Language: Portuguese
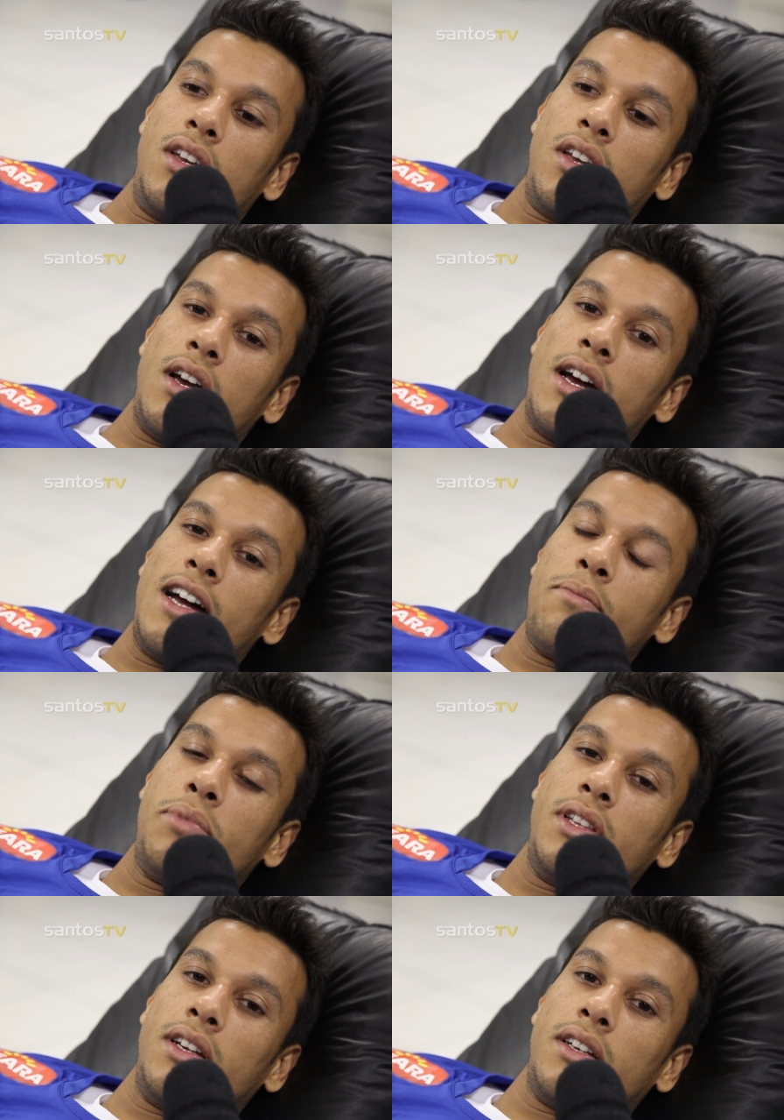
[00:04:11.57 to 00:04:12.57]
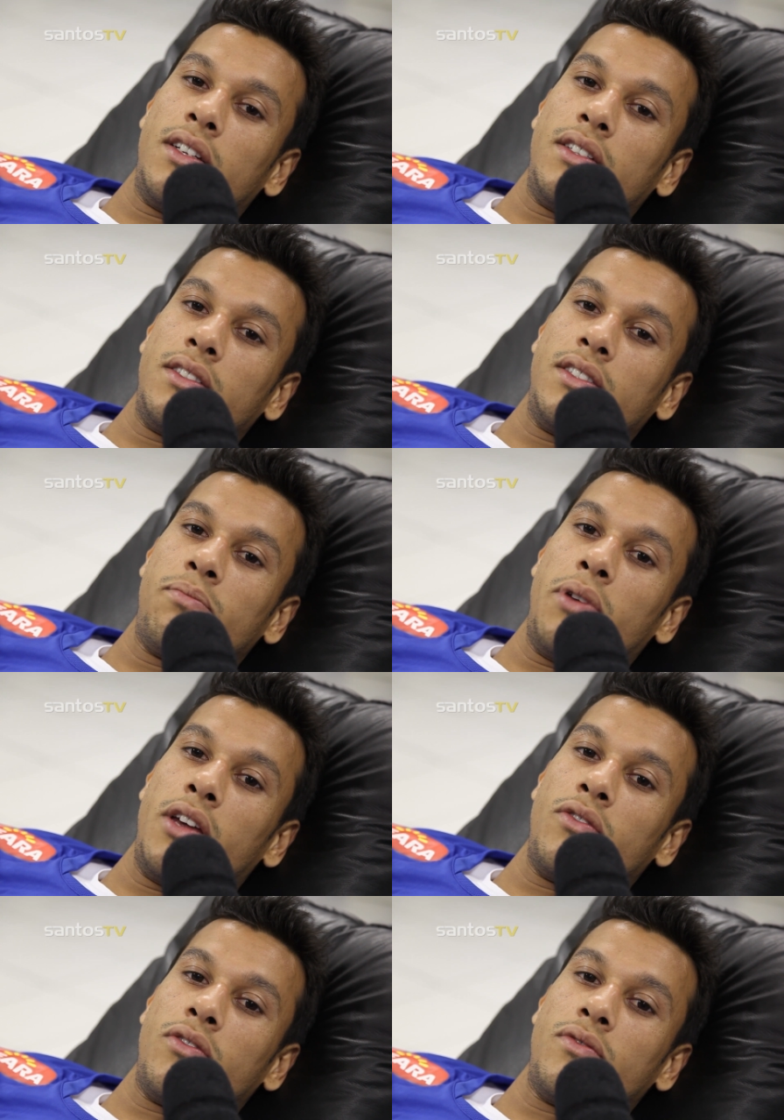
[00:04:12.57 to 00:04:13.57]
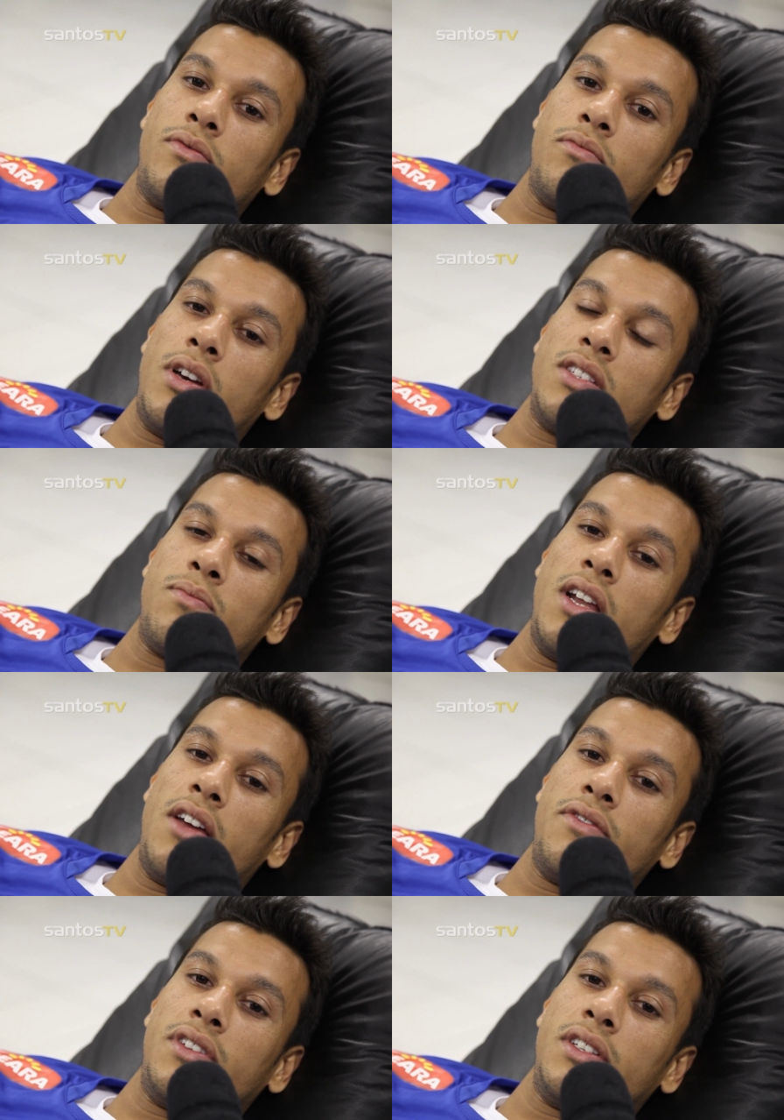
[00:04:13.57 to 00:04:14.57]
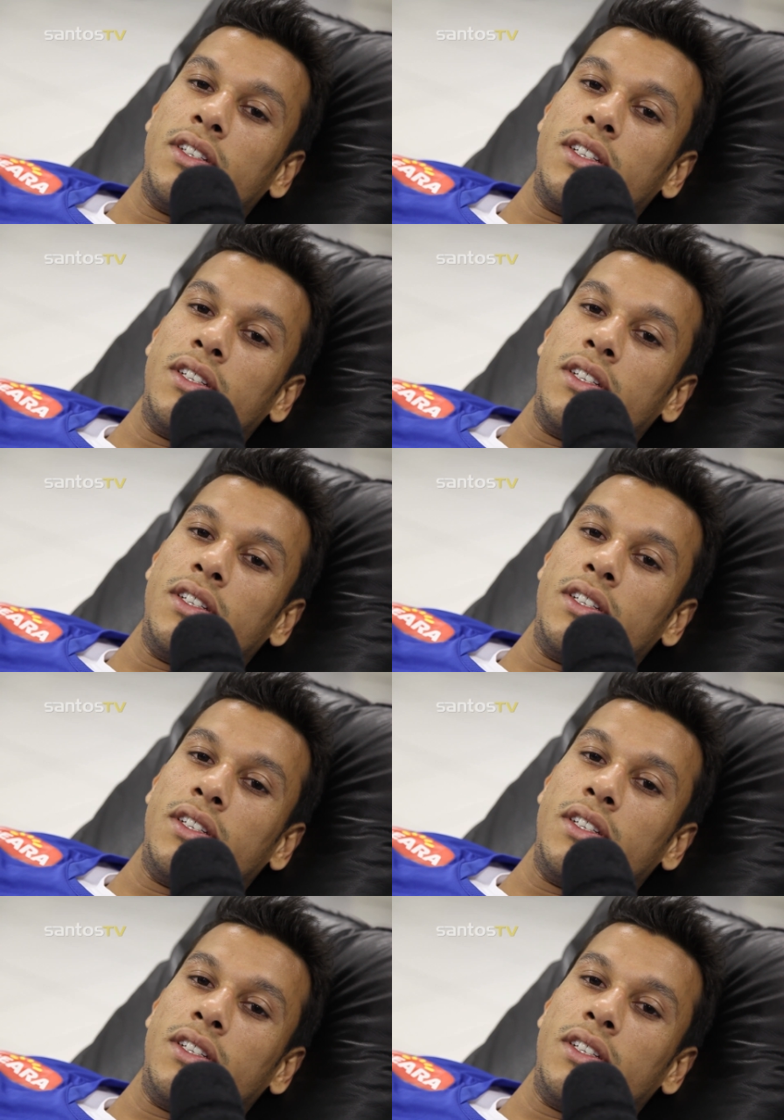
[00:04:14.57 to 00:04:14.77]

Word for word: é, rápida, espero mais breve